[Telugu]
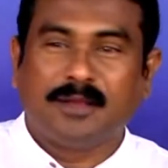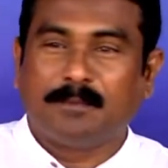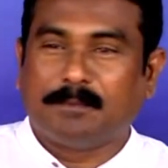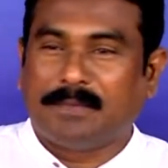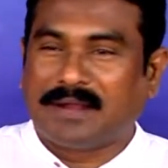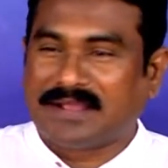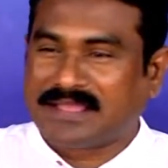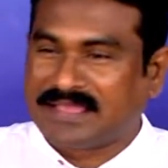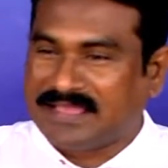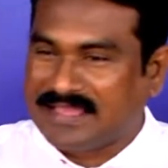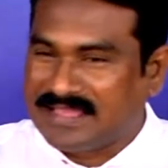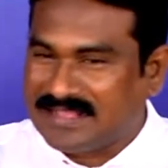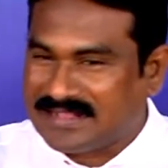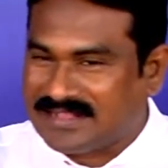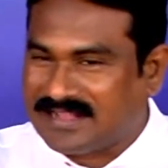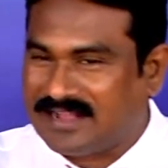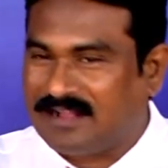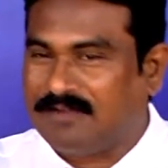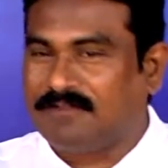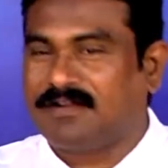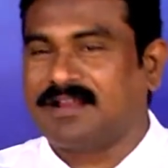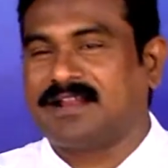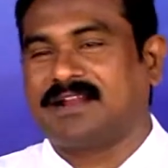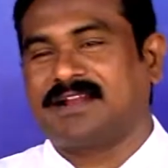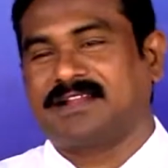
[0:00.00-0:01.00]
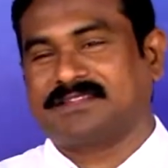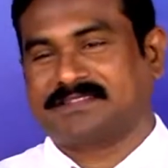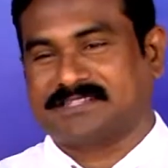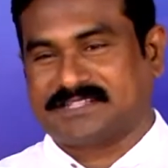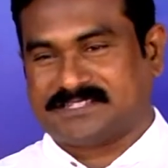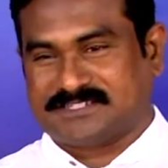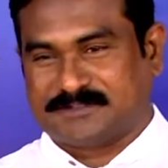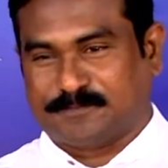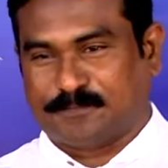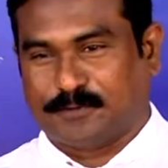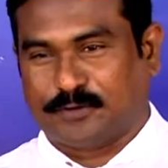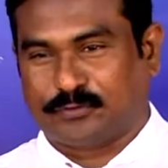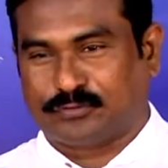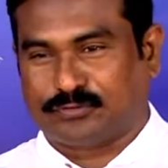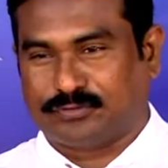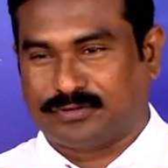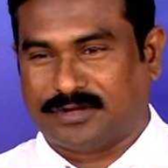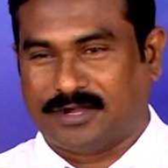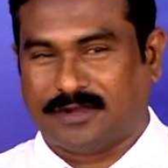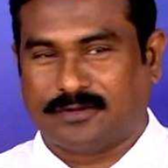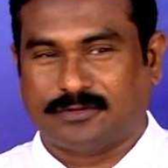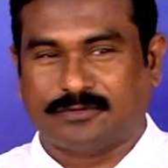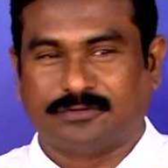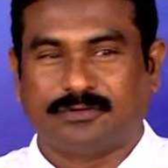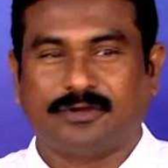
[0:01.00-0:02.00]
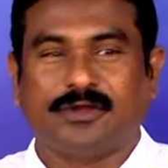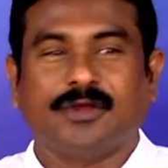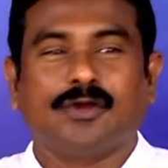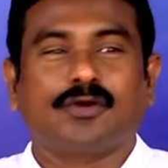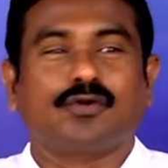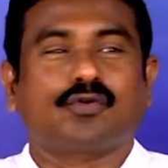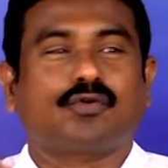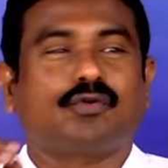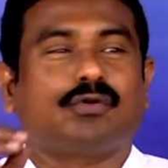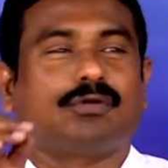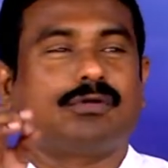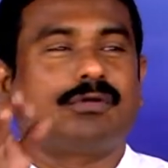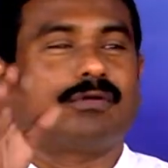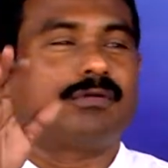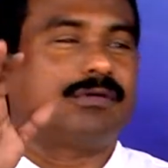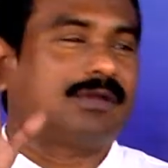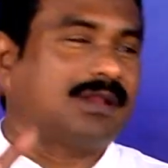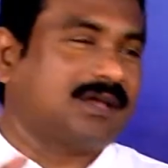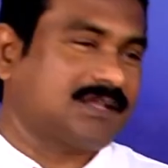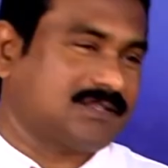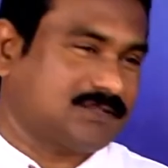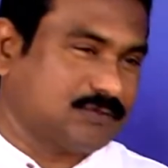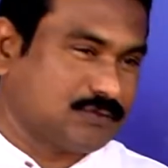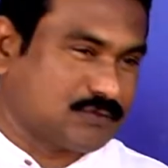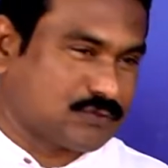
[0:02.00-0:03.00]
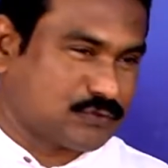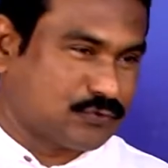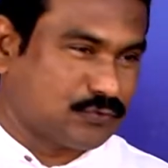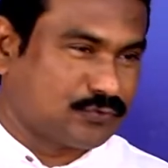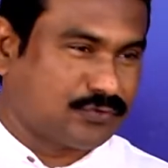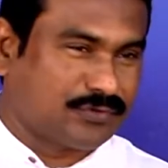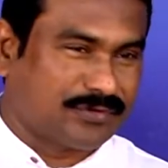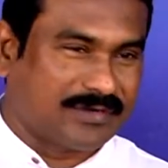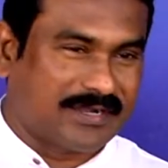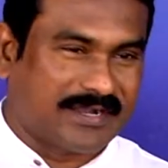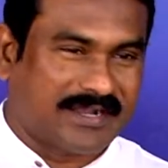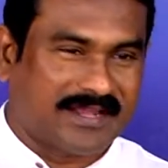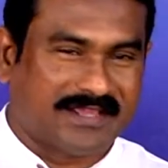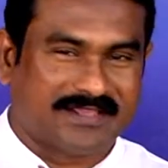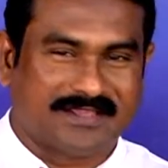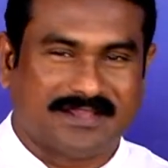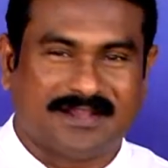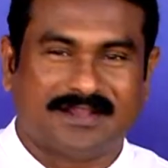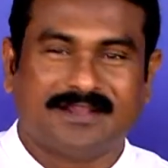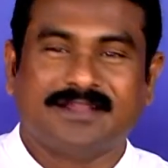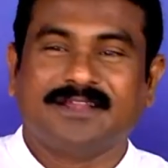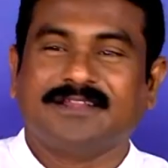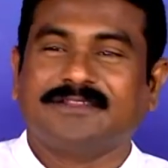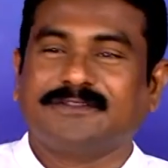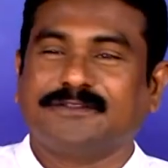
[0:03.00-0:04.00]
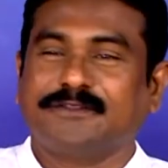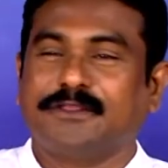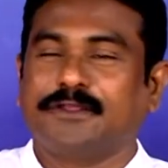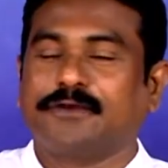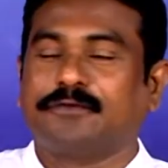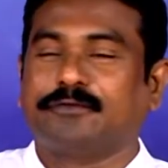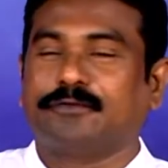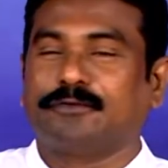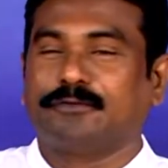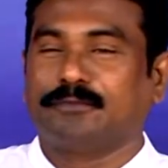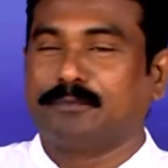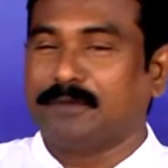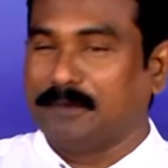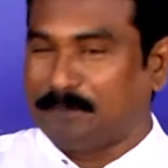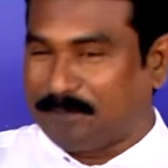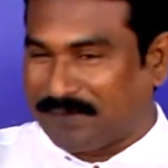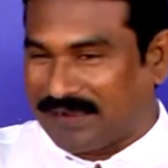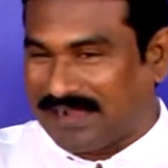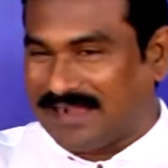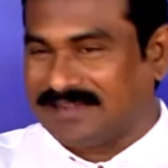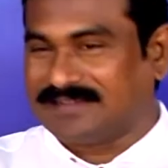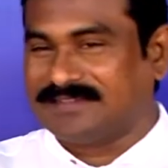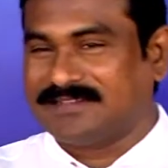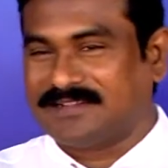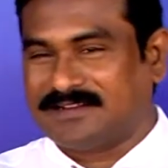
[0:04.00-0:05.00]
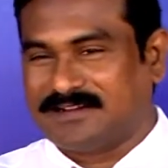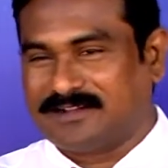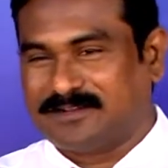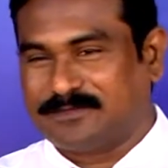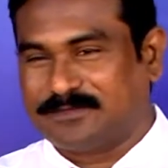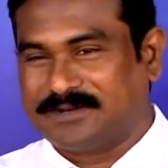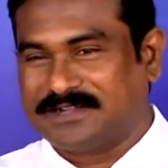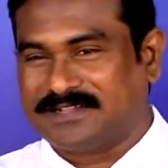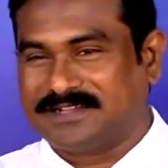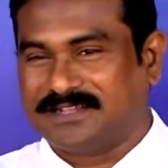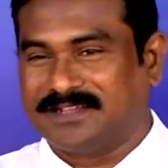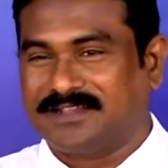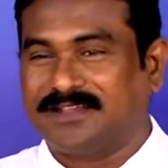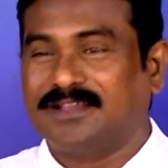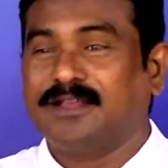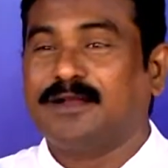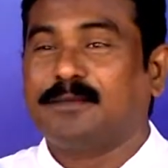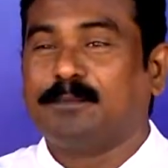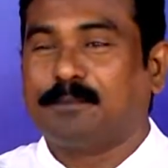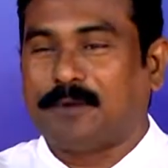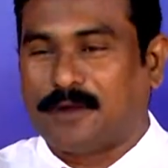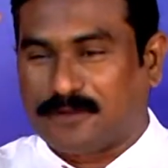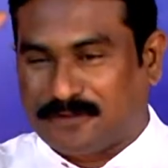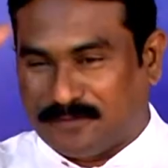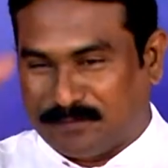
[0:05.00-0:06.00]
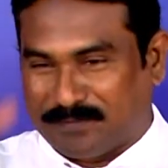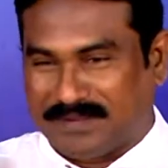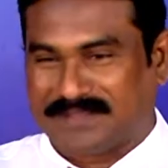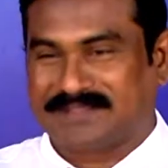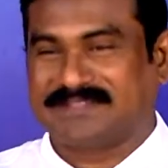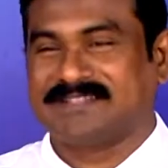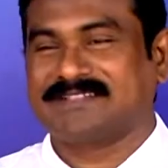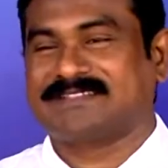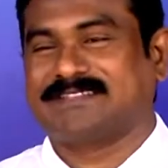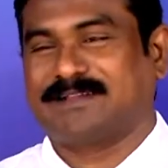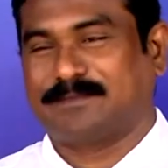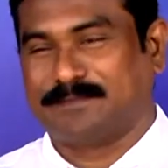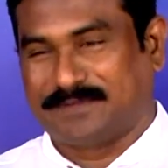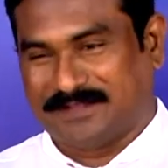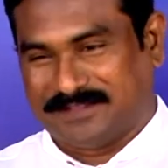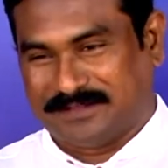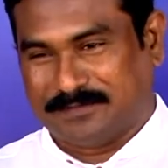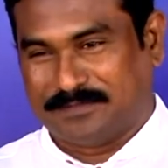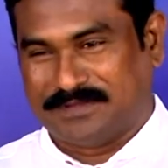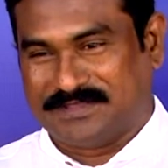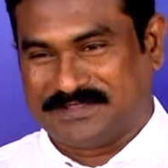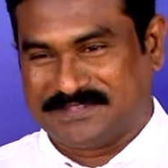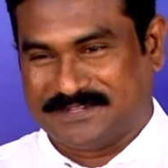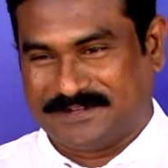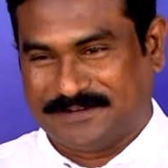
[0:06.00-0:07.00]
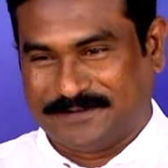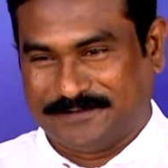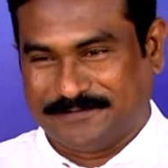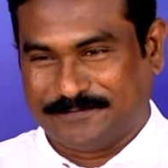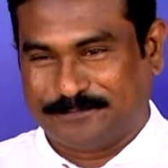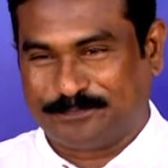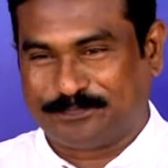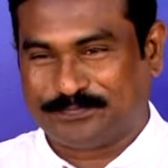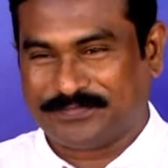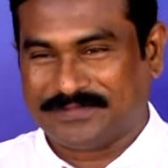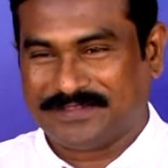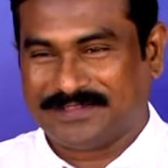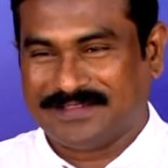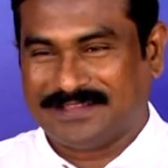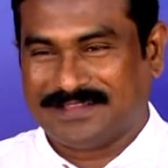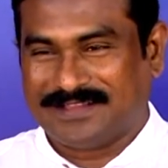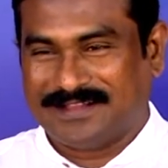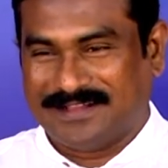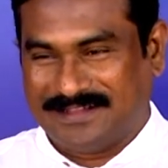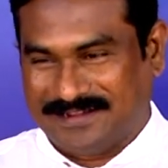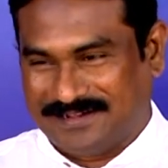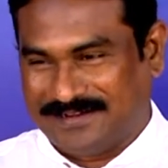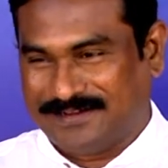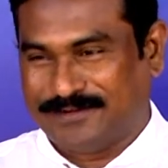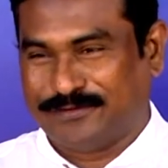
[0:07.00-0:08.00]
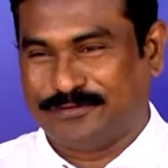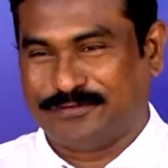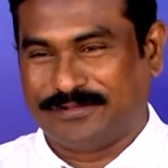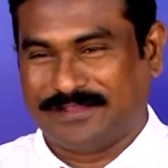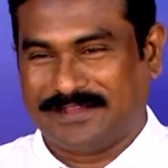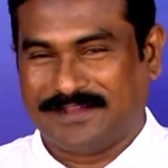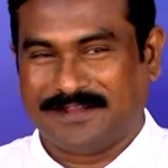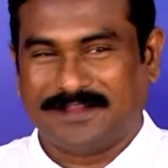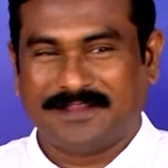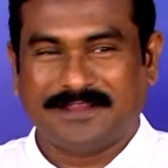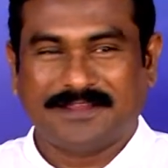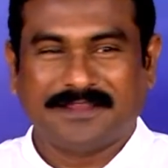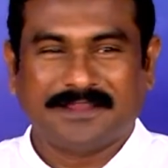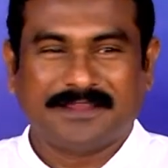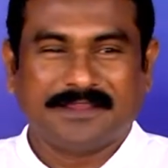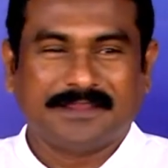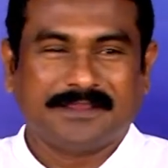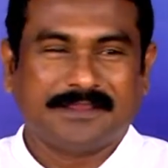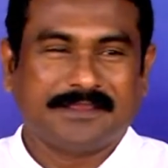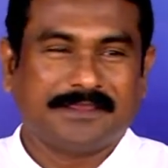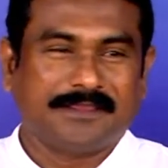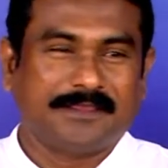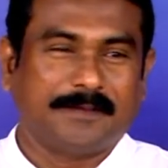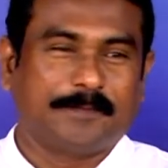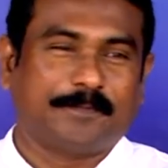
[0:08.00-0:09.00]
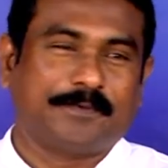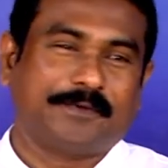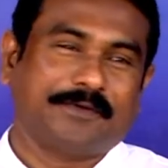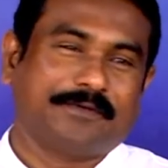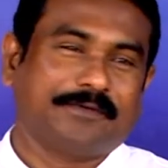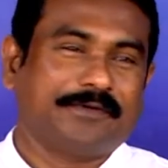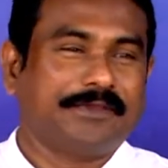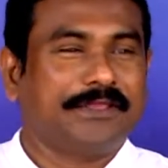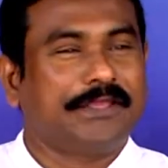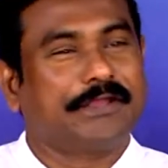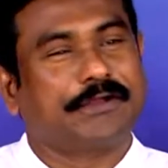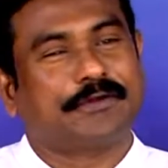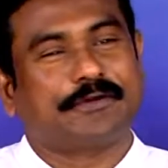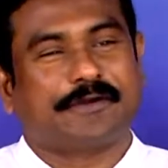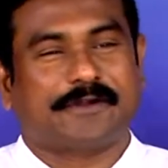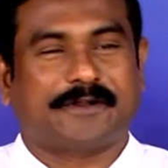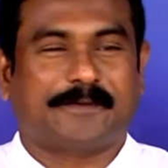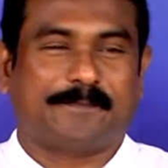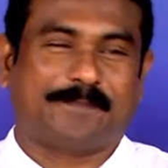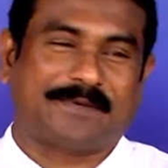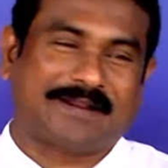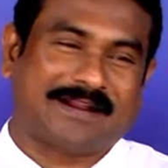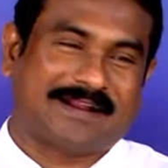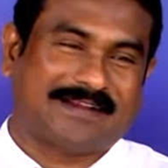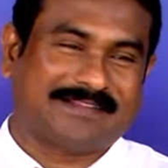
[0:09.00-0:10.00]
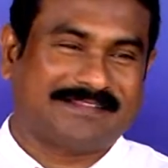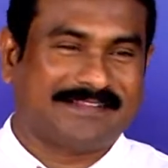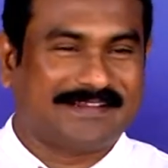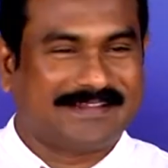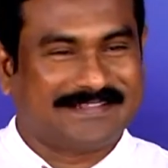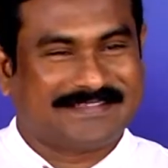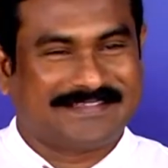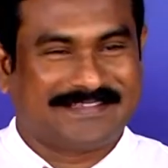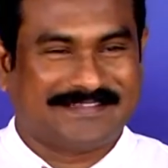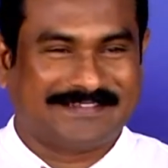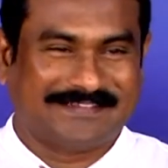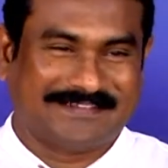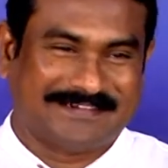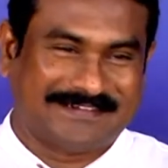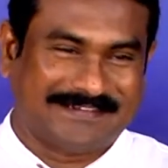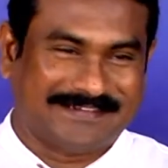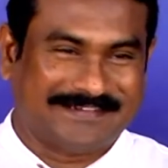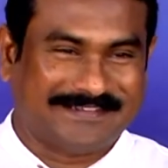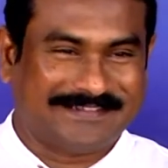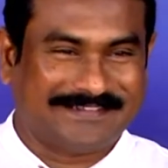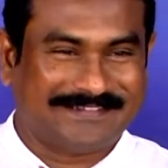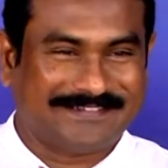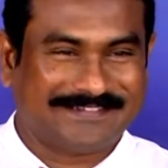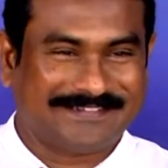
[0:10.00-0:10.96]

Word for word: మాకేం కావాలన్నా తెచ్చి పెడుతున్నాడు కొడుకులా చూసుకుంటున్నాడు అయ్యా దేవుడు మీ ప్రార్థనను బట్టి మాకు మంచి సంబంధం ఇచ్చాడు హలలోయ ఇప్పుడు ఇంకొక ప్రార్థన చెయ్యండి